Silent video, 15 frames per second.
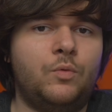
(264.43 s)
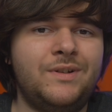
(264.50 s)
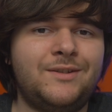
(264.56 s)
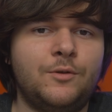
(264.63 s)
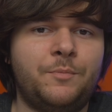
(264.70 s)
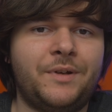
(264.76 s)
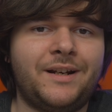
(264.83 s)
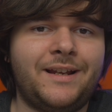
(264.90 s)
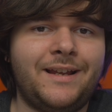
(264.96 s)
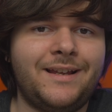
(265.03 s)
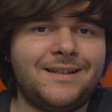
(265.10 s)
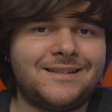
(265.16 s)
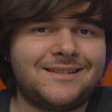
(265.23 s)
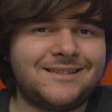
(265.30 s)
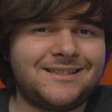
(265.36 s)
Questo
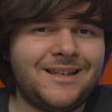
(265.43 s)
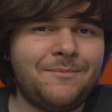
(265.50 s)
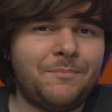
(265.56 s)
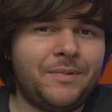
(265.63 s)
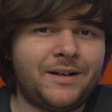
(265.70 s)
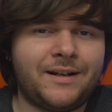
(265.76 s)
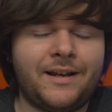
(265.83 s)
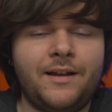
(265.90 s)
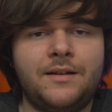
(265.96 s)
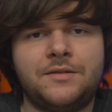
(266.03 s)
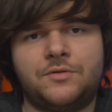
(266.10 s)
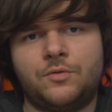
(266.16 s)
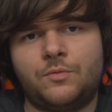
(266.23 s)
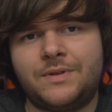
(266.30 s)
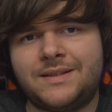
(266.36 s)
perché se per
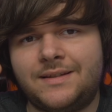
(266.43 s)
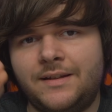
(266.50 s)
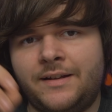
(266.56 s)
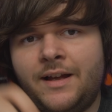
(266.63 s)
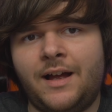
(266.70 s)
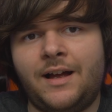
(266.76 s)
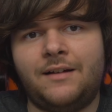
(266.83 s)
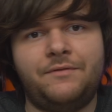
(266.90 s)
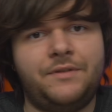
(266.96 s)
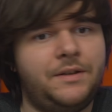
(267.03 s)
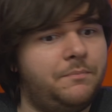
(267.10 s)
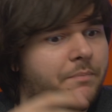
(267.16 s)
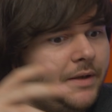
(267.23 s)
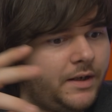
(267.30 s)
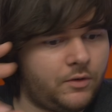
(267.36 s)
caso questi cavi
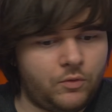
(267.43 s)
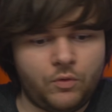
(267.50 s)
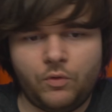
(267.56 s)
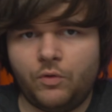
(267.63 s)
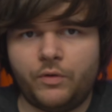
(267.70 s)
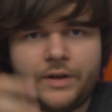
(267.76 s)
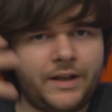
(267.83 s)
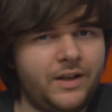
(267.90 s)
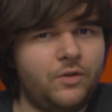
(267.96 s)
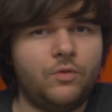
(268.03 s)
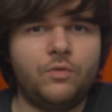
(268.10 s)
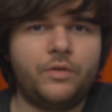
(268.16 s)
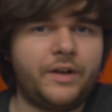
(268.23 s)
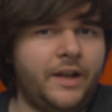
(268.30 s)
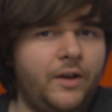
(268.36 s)
per ore e
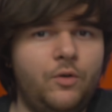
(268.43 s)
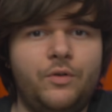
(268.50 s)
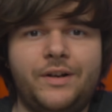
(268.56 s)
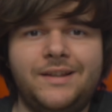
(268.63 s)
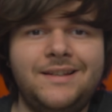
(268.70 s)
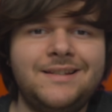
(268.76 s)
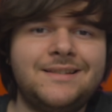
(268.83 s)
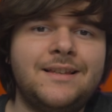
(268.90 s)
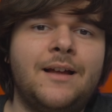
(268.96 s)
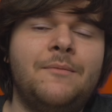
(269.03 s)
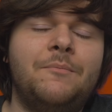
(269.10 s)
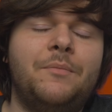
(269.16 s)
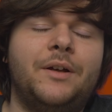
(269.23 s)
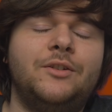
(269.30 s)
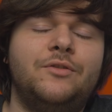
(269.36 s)
ore e ore di
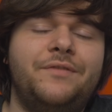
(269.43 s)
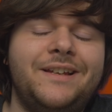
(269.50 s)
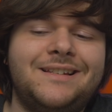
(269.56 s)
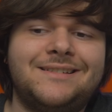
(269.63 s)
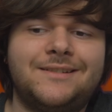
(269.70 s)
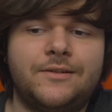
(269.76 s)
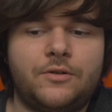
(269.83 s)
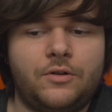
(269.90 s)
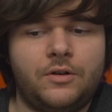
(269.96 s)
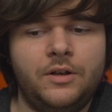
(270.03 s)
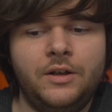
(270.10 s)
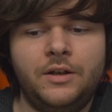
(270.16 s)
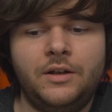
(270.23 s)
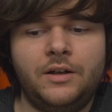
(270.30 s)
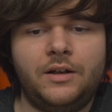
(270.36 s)
stampa dovessero
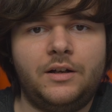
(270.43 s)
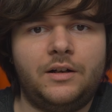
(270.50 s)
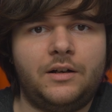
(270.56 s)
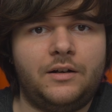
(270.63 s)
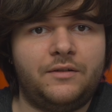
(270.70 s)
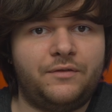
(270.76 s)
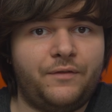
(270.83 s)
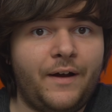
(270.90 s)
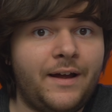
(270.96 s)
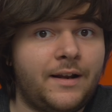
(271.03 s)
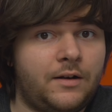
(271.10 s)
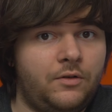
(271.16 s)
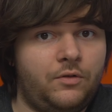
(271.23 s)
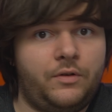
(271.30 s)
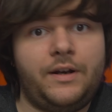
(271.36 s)
uh,
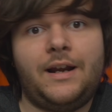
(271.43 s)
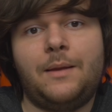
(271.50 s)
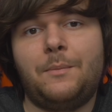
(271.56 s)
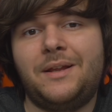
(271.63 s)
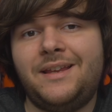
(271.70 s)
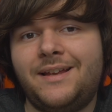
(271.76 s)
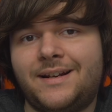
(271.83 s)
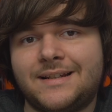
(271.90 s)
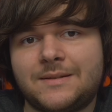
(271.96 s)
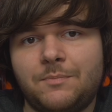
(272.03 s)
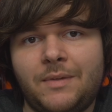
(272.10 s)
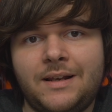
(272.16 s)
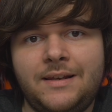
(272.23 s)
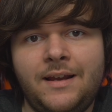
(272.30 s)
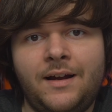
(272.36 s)
farlo nella maniera
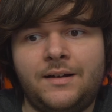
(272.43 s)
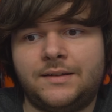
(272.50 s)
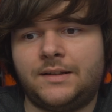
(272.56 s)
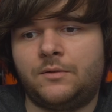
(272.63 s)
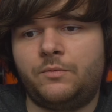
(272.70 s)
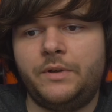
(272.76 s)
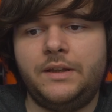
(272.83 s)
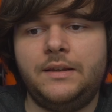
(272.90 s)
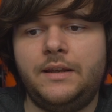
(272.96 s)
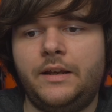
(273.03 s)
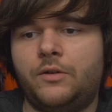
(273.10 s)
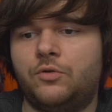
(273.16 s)
sbagliata, quindi